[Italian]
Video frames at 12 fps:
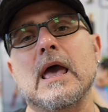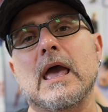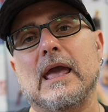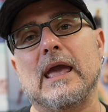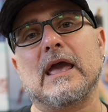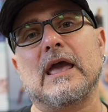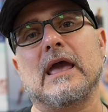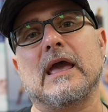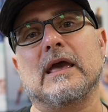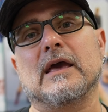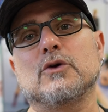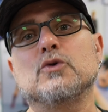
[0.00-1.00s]

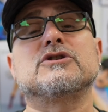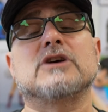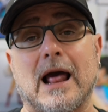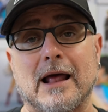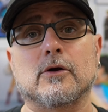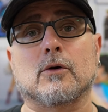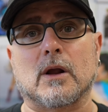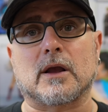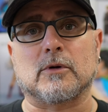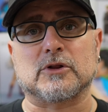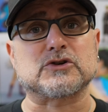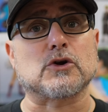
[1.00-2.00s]
e riusciranno in qualche
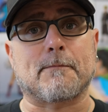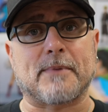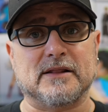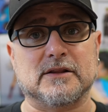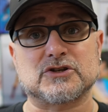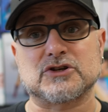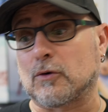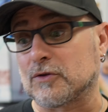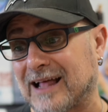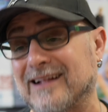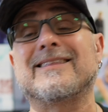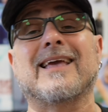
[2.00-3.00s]
modo a sorprenderci con
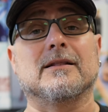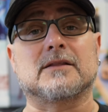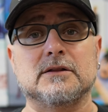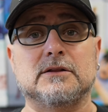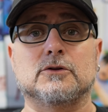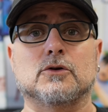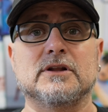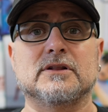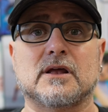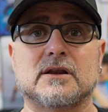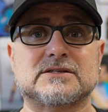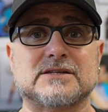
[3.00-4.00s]
tanti altri titoli
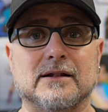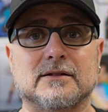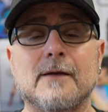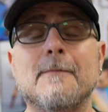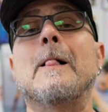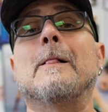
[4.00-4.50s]
interessanti,